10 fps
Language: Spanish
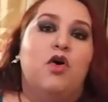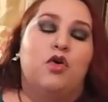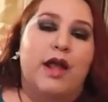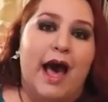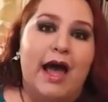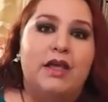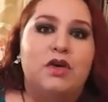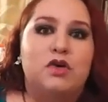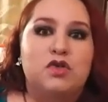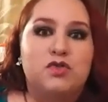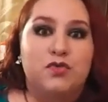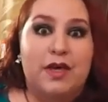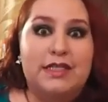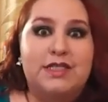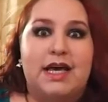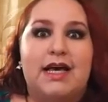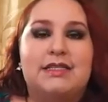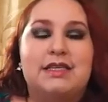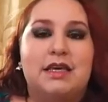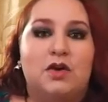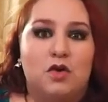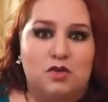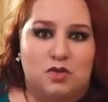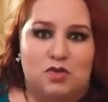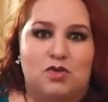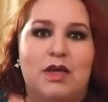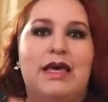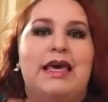horarios, fechas y costos.